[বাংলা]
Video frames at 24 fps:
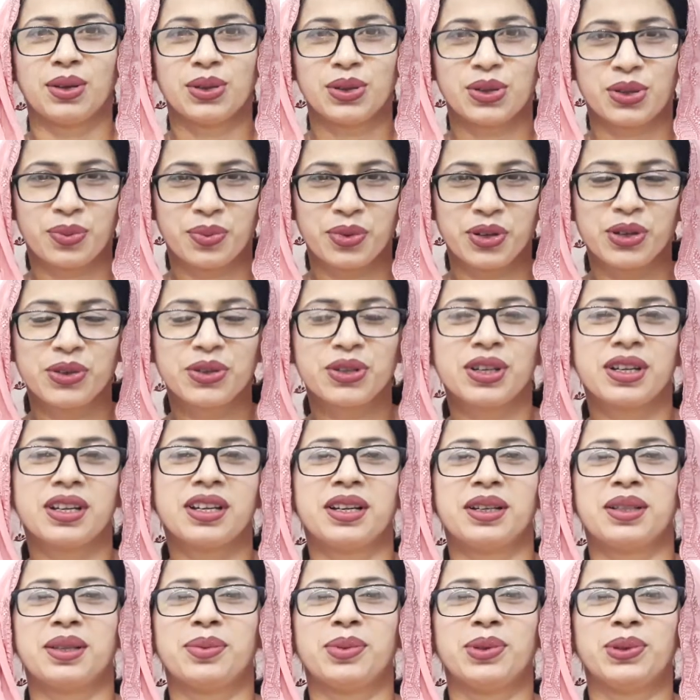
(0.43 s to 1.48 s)
সুপ্রিয়
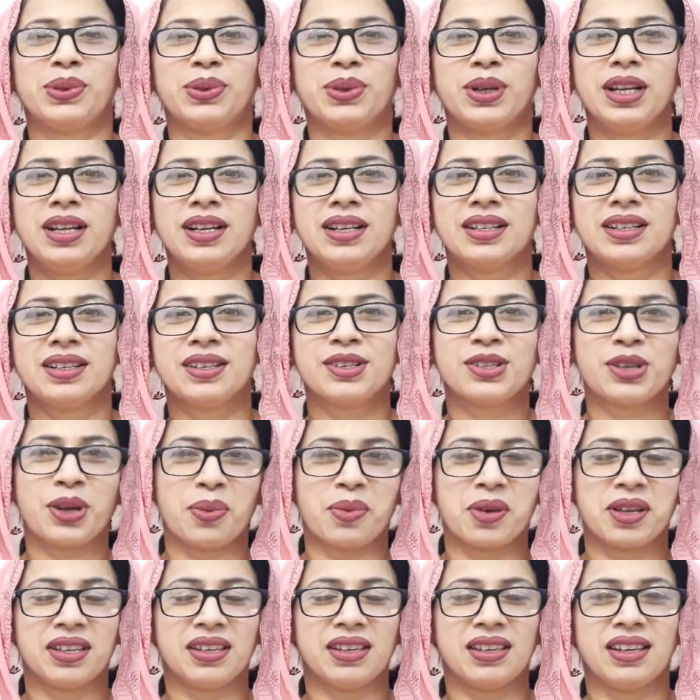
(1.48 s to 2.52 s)
শিক্ষার্থী বন্ধুরা
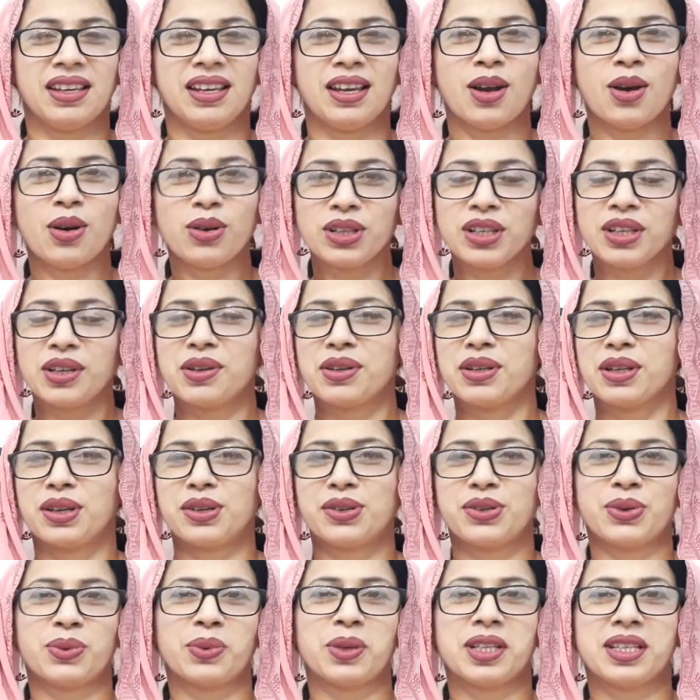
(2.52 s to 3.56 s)
সবাইকে অনেক অনেক
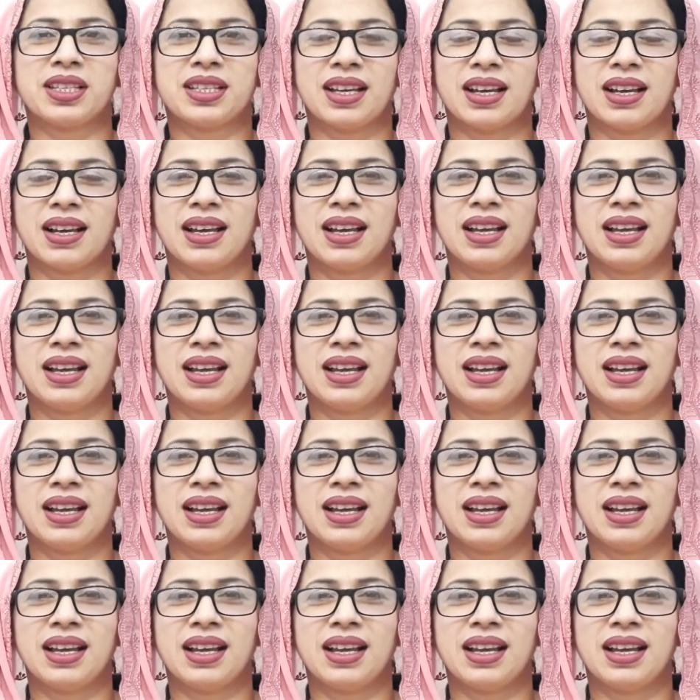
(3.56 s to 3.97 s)
শুভেচ্ছা